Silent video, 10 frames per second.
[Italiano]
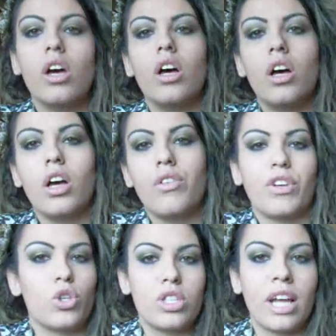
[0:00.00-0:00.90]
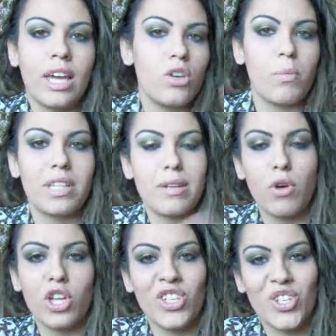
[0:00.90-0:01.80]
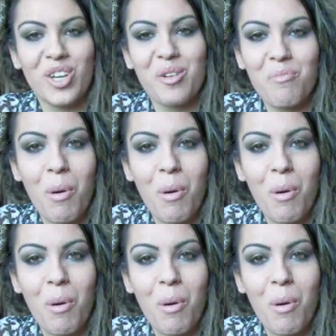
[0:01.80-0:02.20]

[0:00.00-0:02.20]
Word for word: eh, fatto sta che io matrimoni in giro